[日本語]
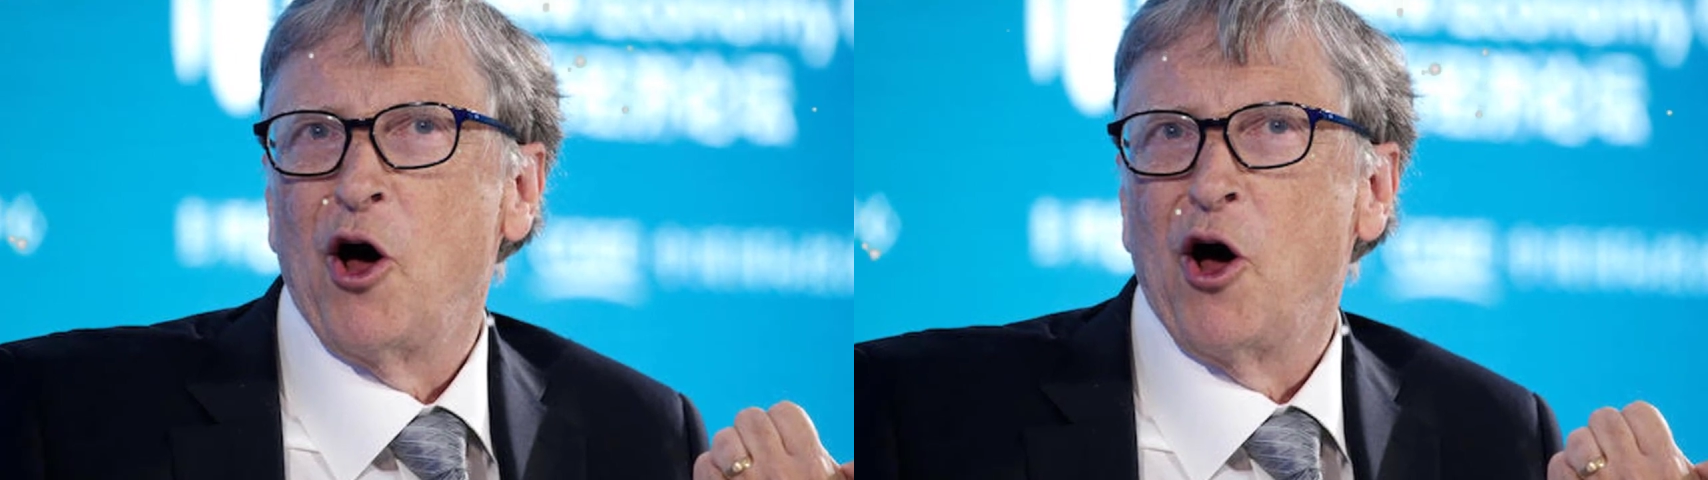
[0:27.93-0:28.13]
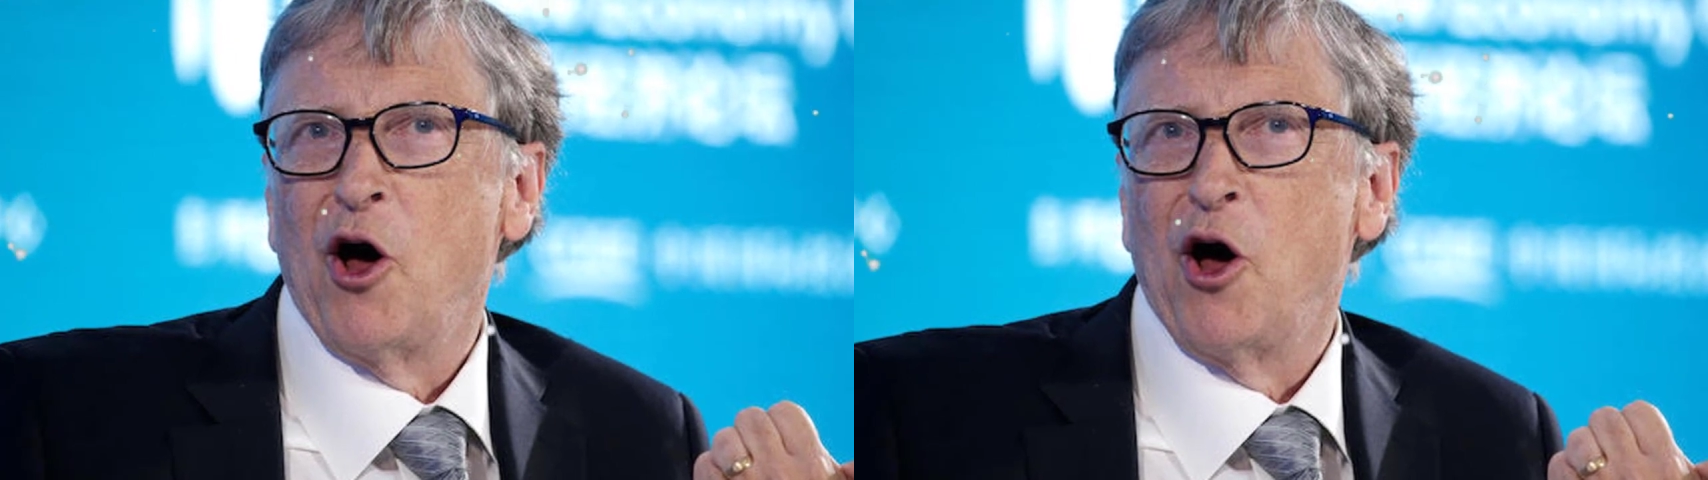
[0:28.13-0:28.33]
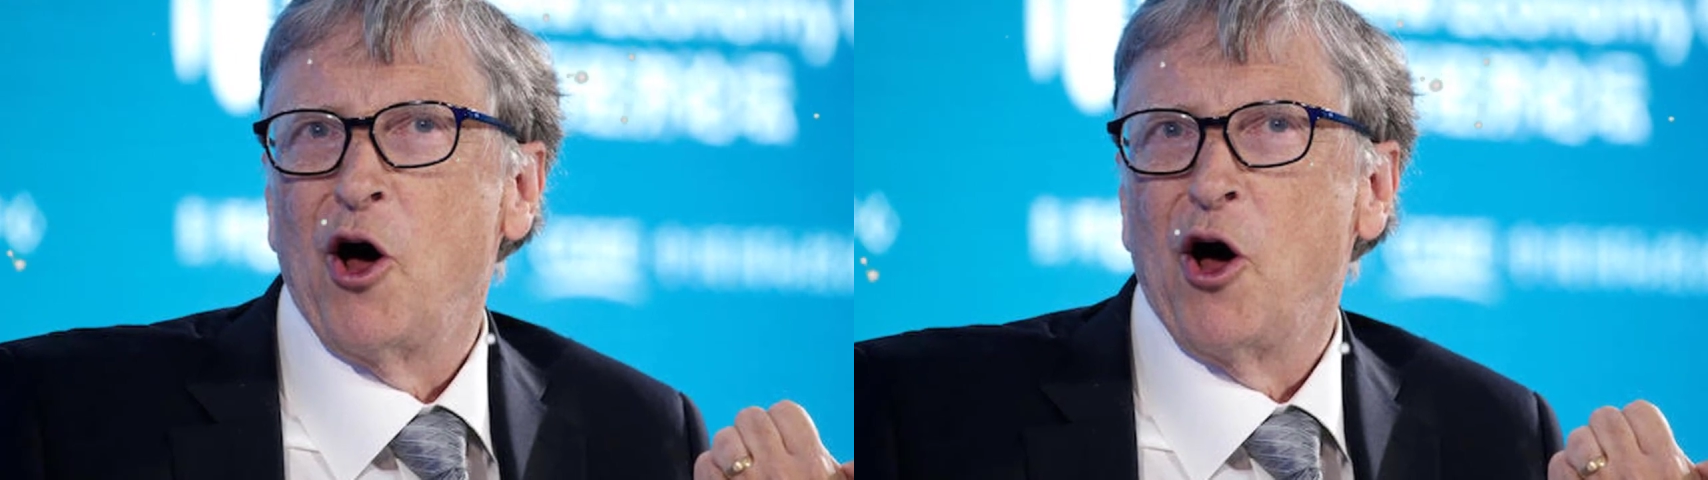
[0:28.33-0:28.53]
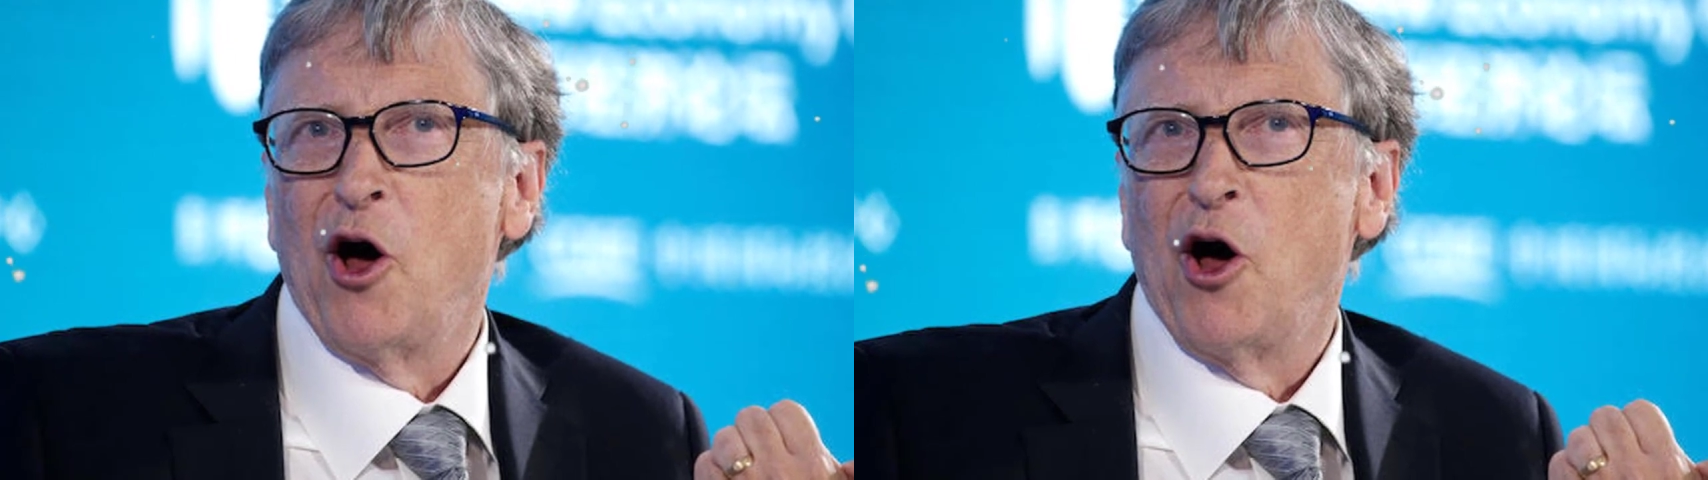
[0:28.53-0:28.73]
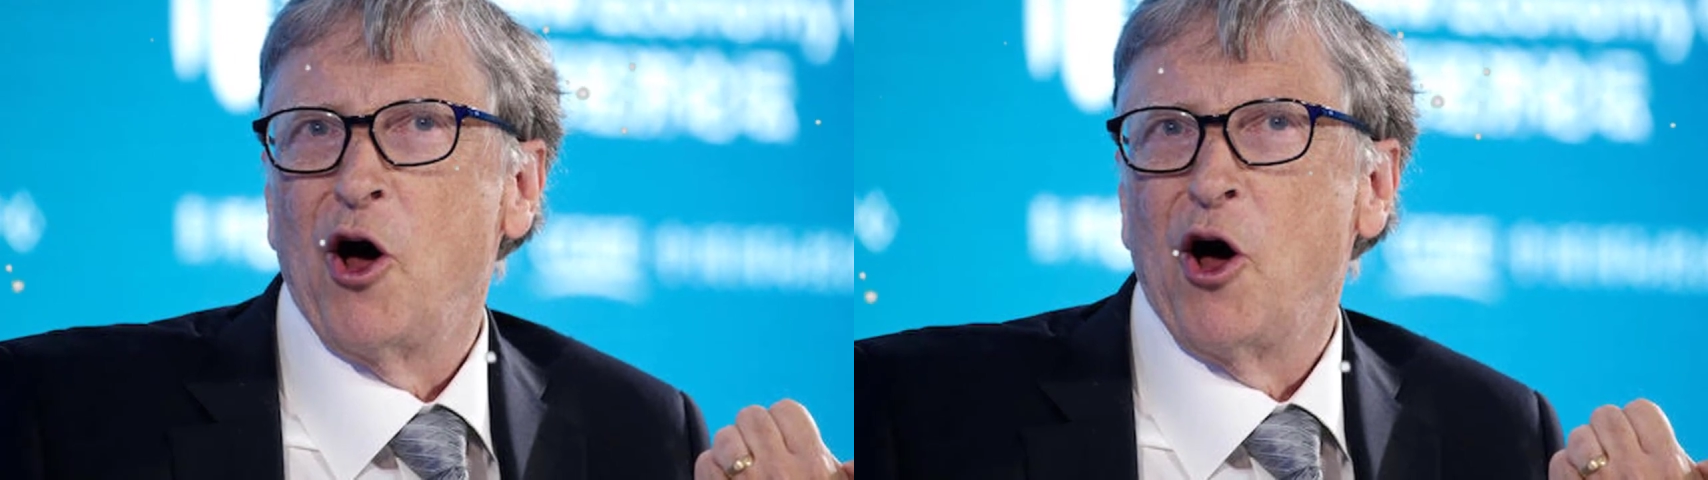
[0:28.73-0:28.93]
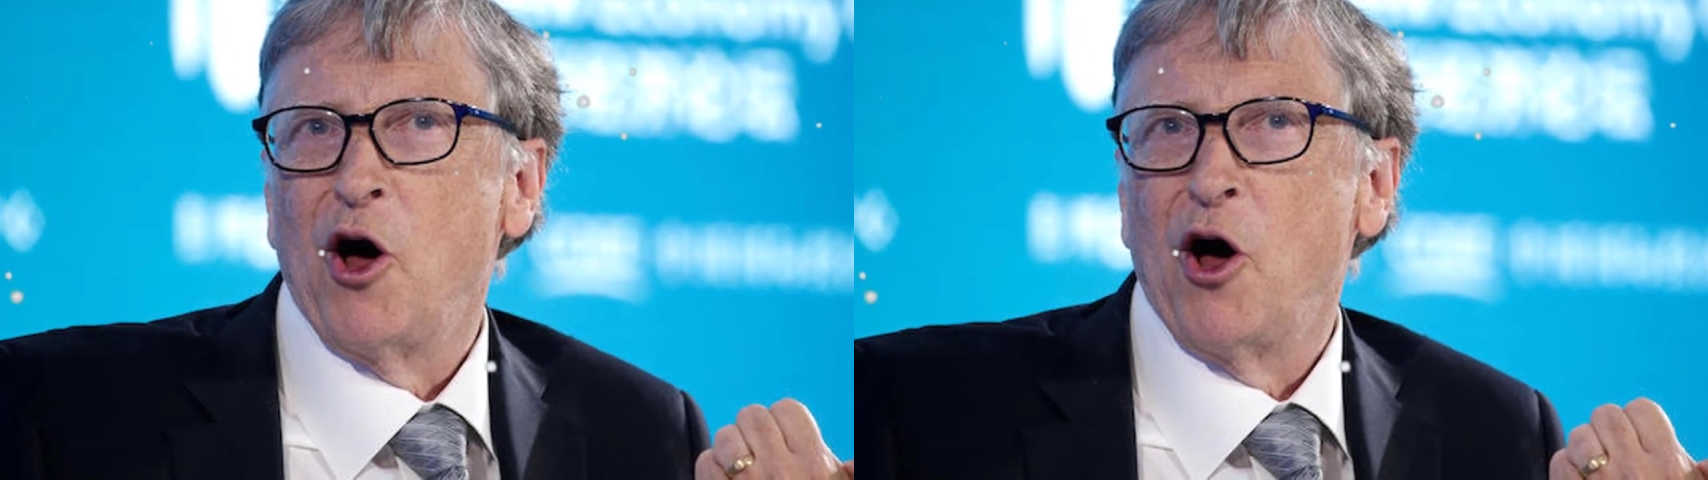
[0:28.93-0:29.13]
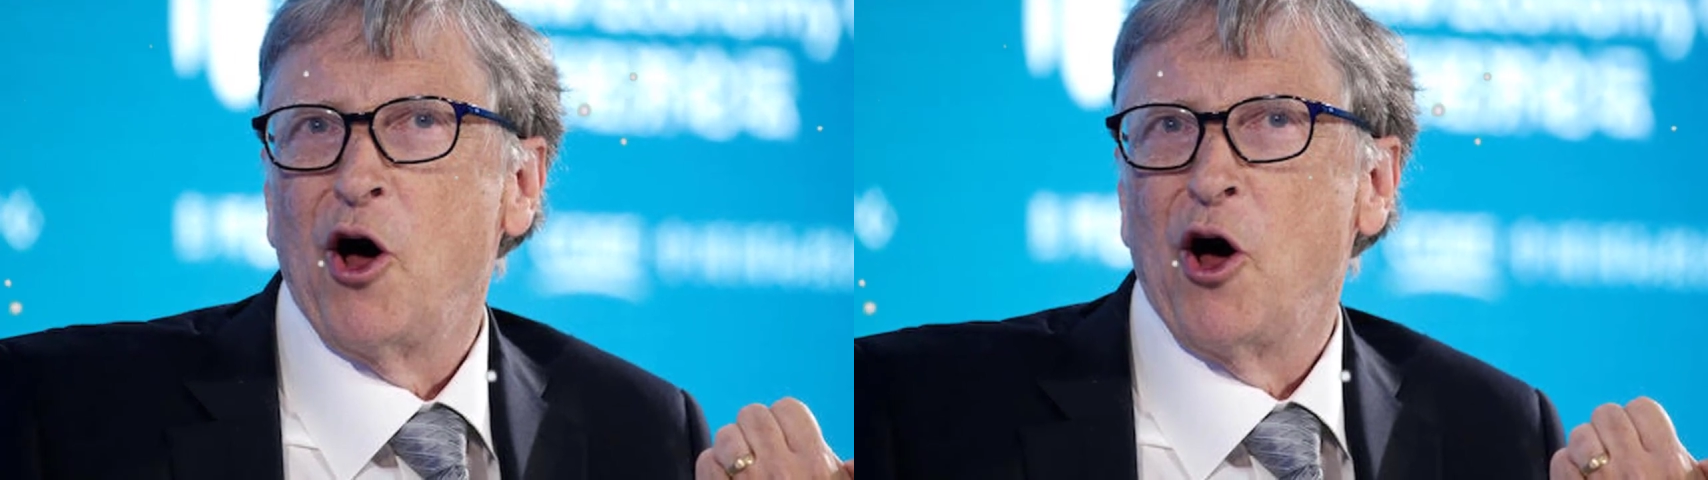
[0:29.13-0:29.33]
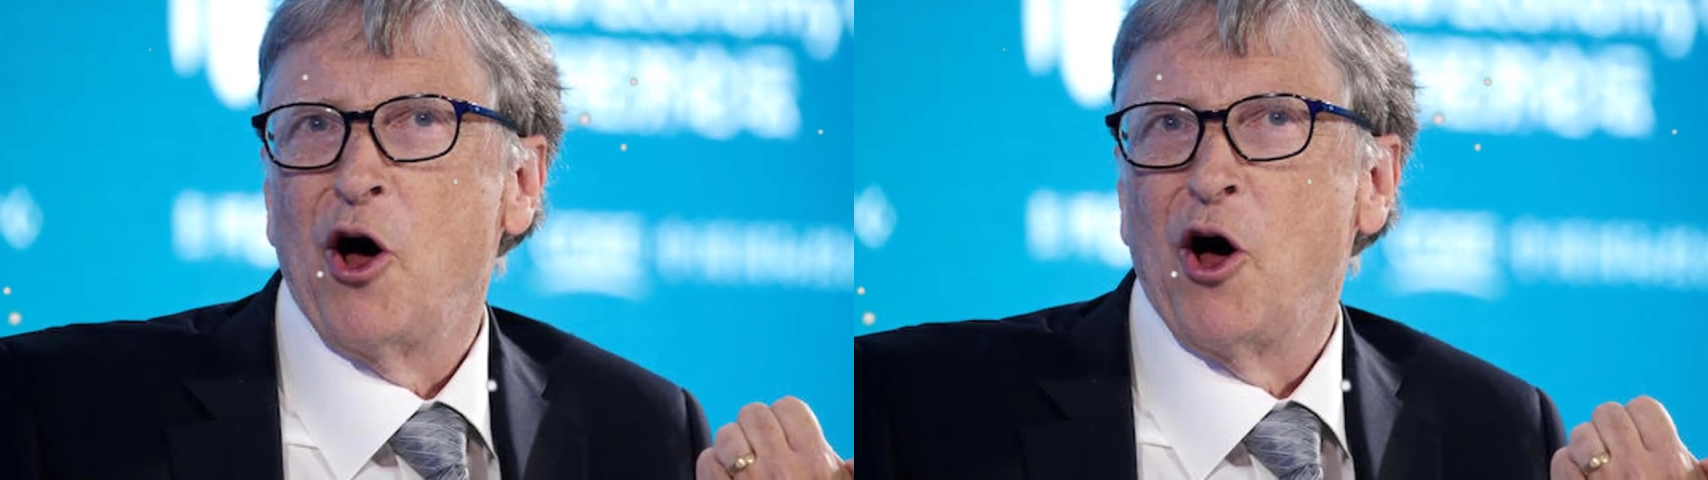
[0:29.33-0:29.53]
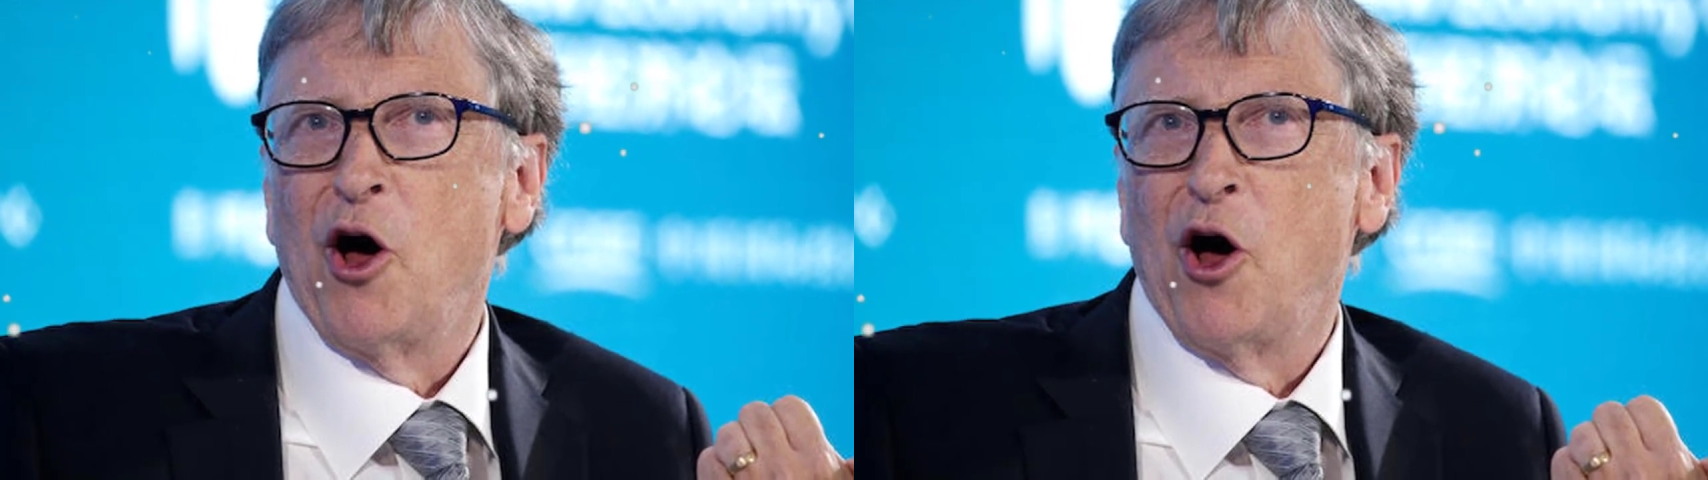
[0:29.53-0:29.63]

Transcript: 子供を持つ父でもあ